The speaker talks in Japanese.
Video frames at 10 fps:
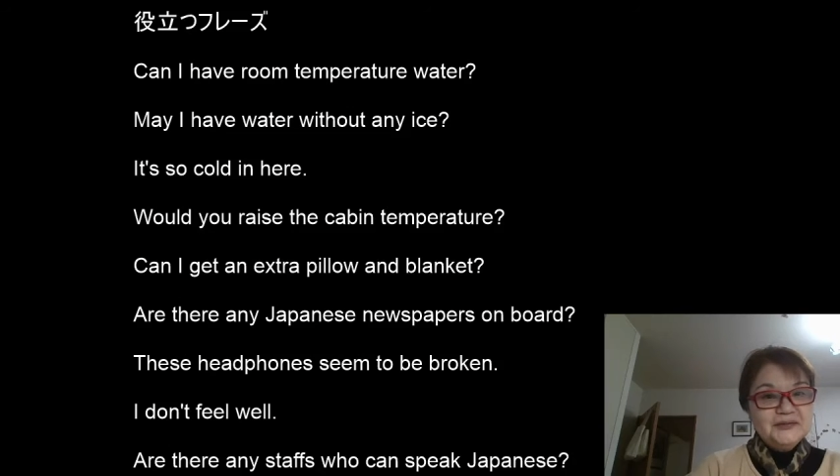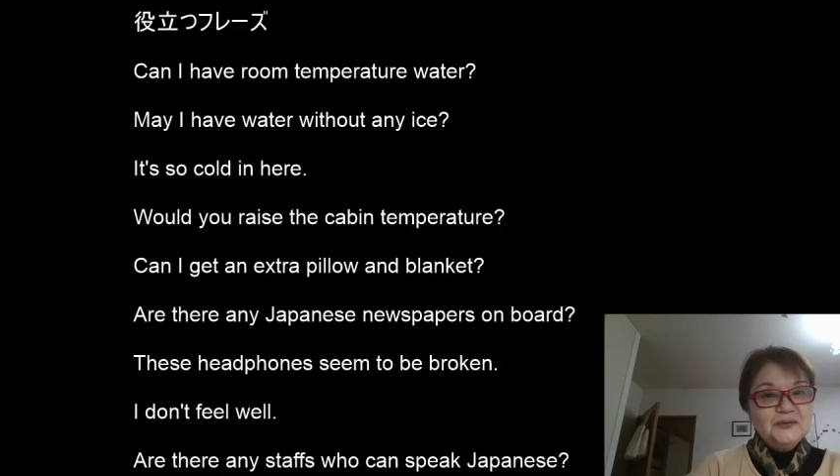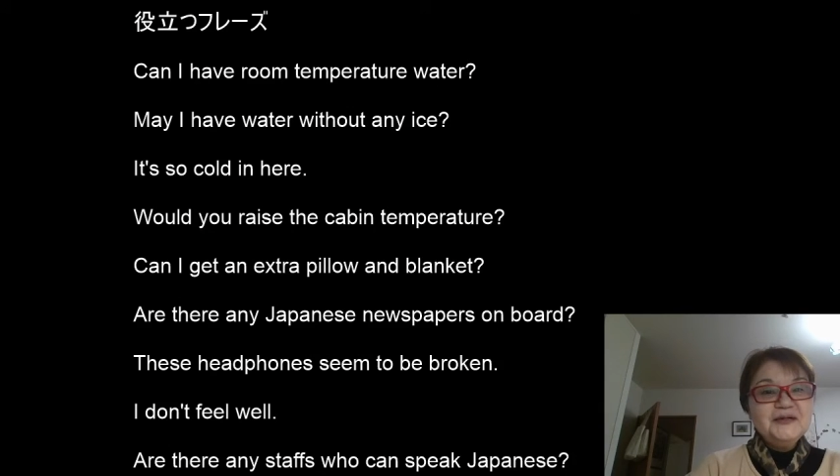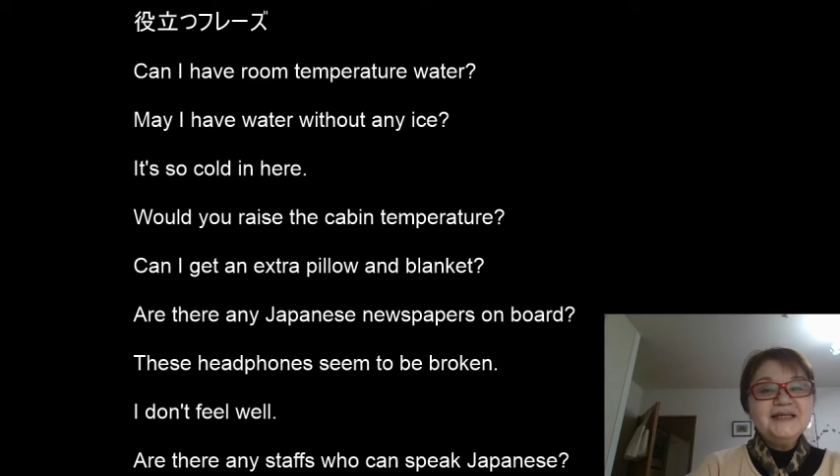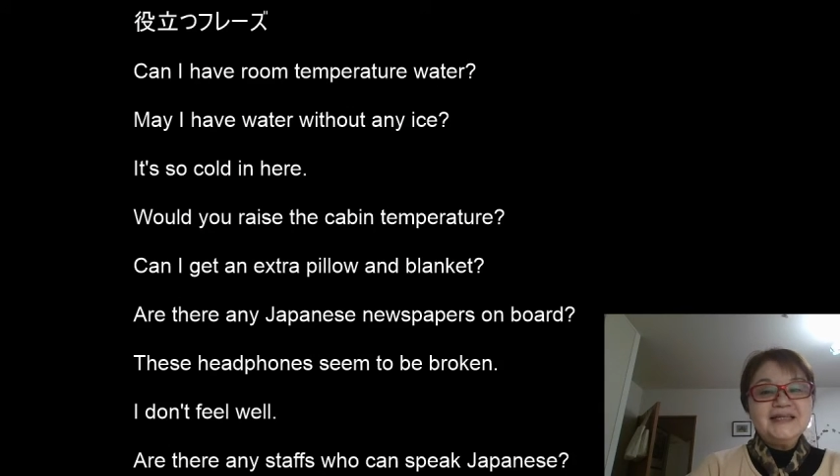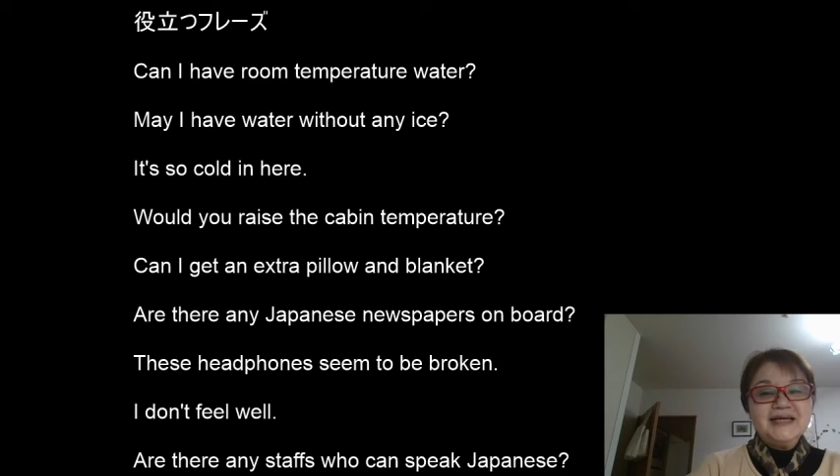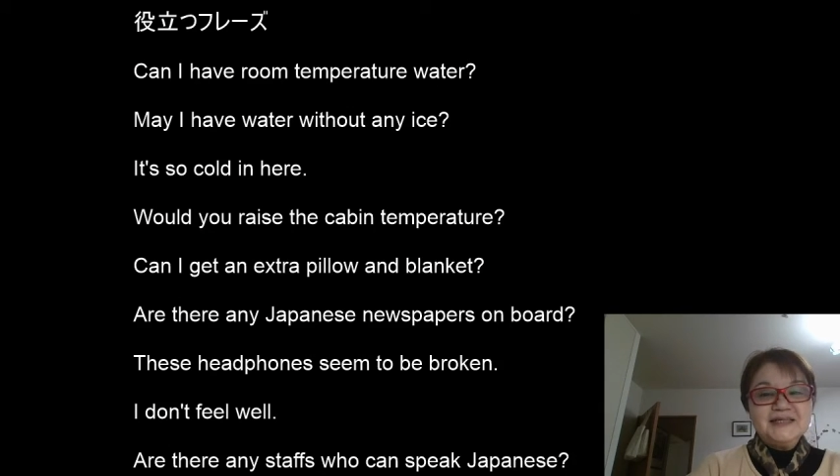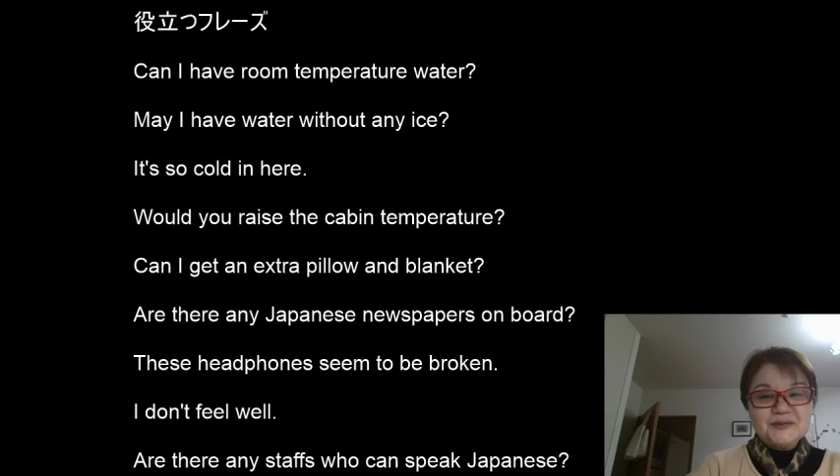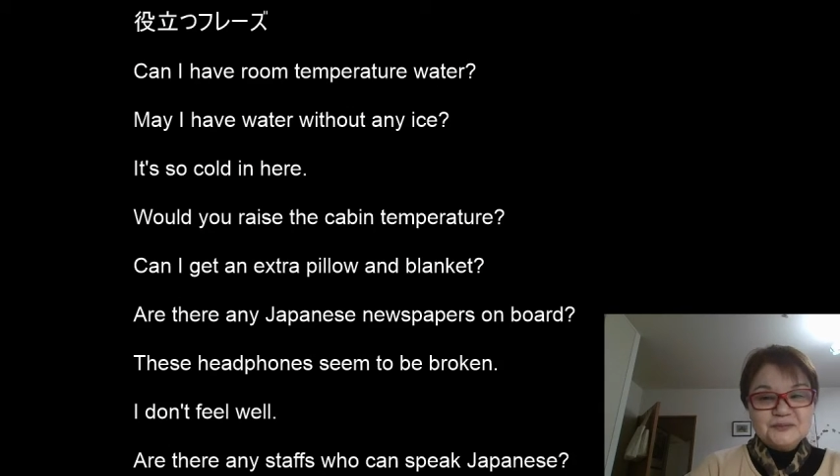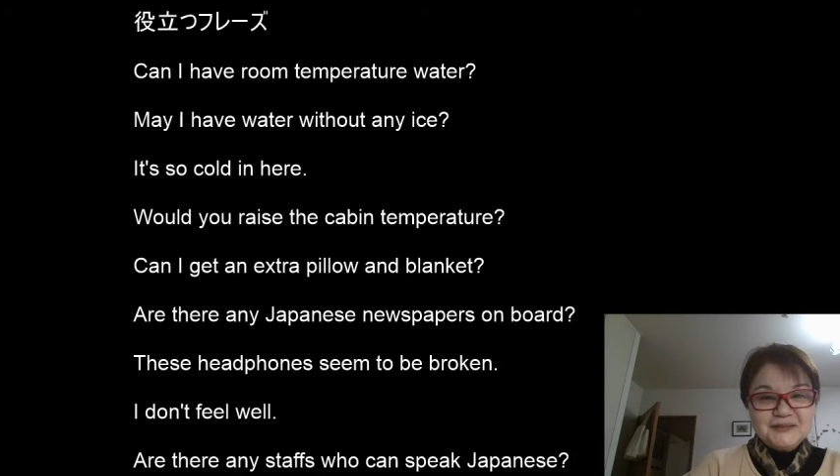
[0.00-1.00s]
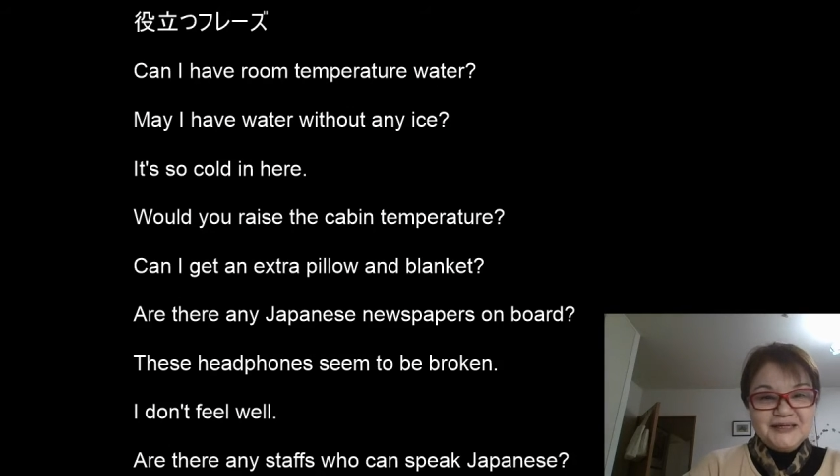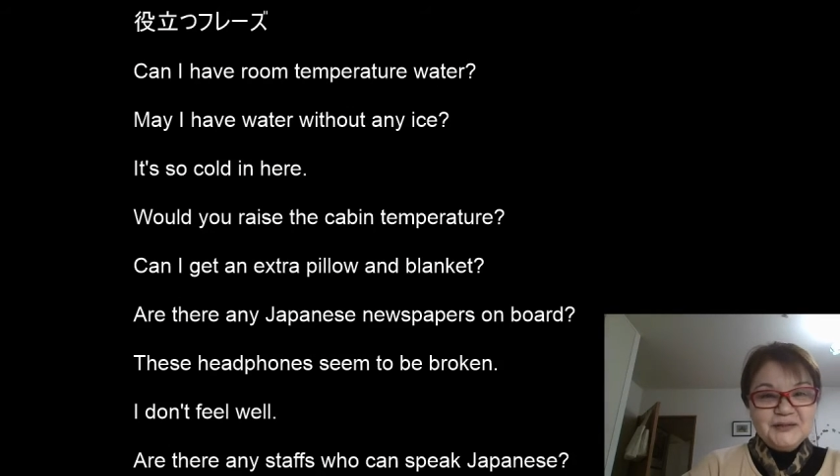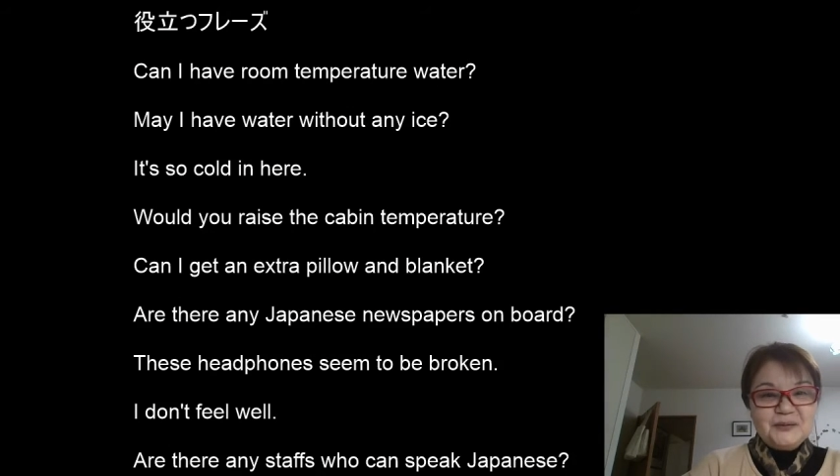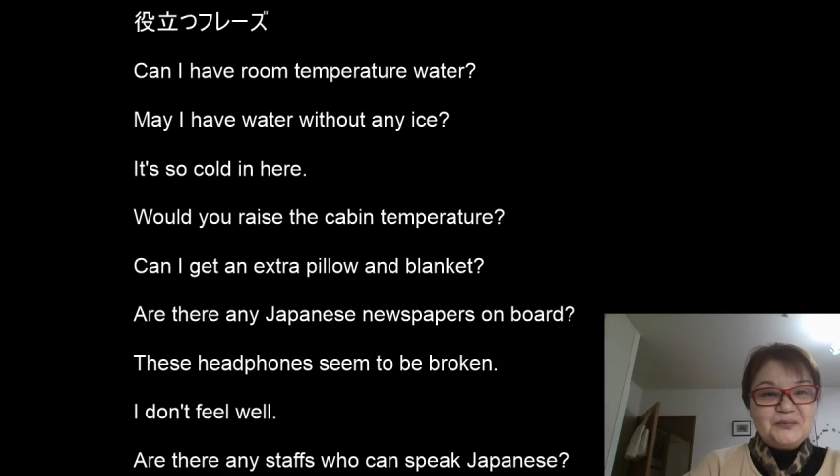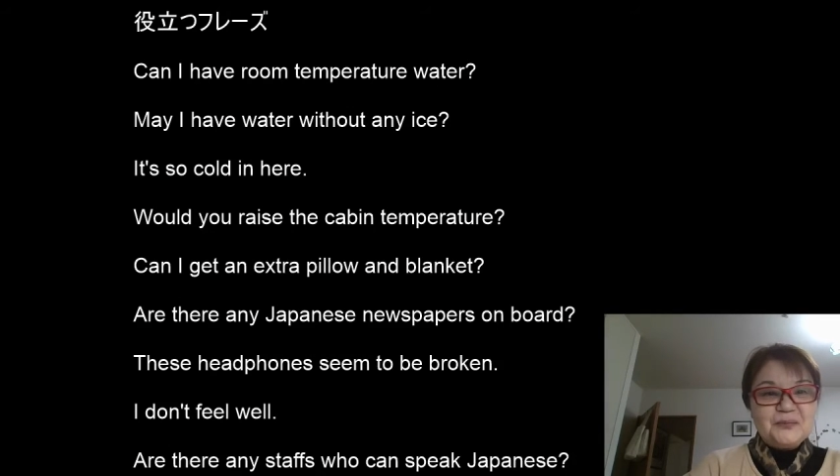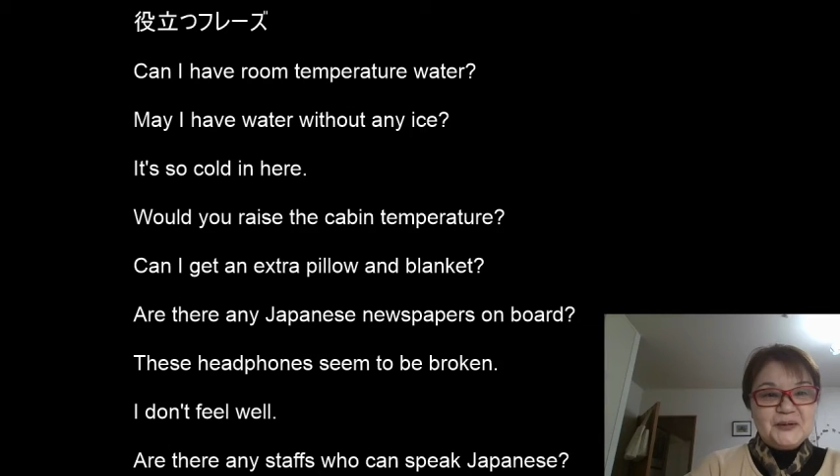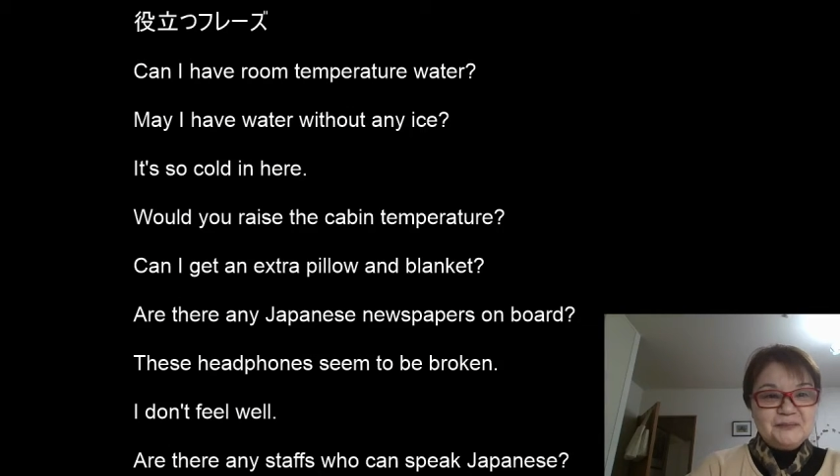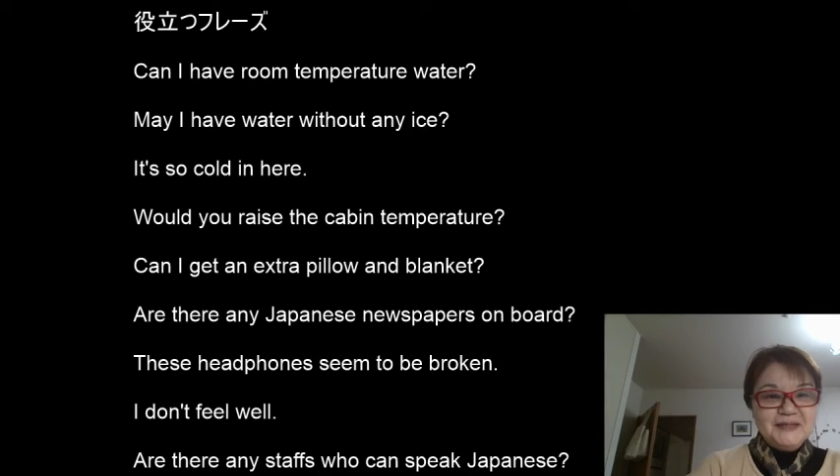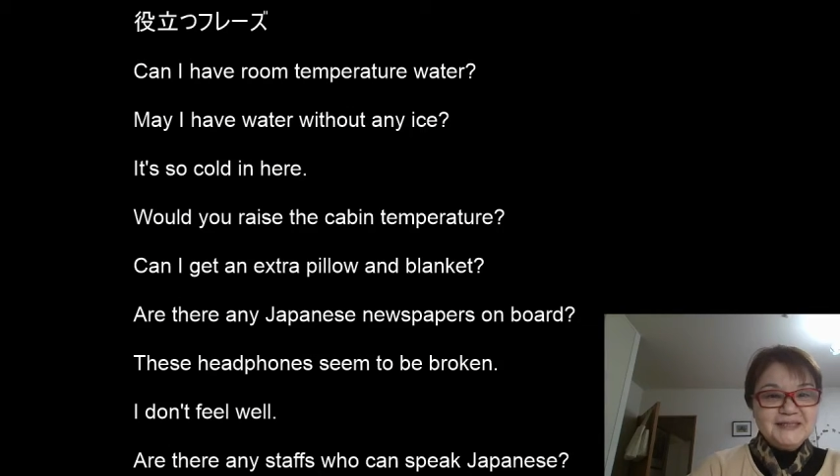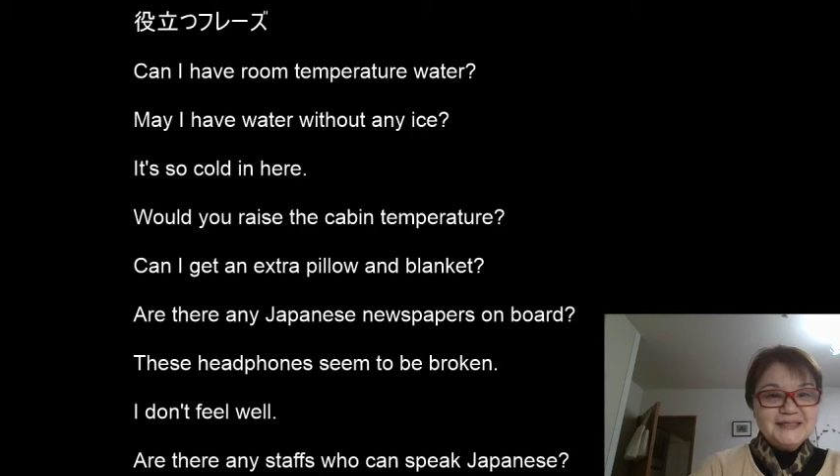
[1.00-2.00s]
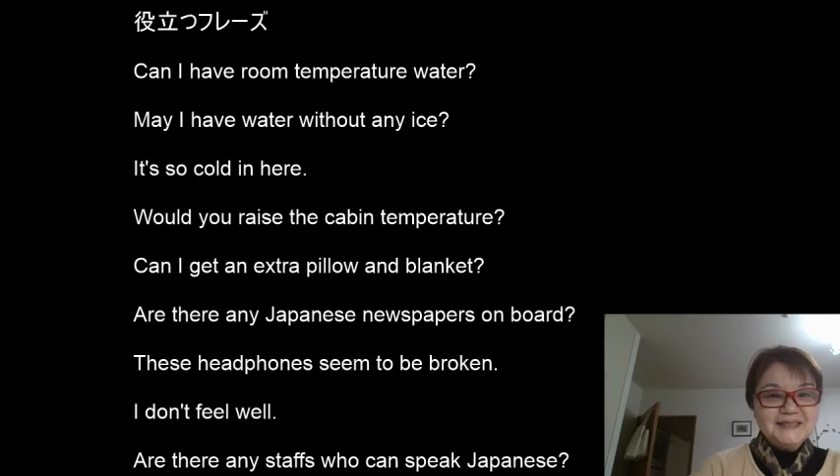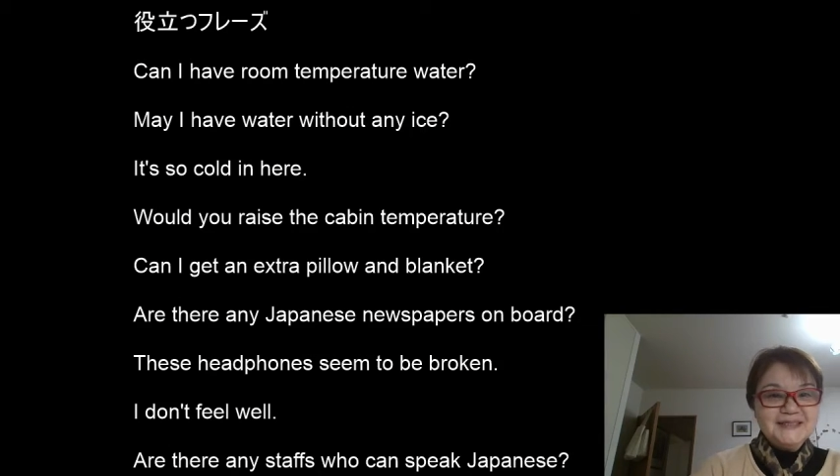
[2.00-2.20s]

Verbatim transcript: これで大丈夫だと思います。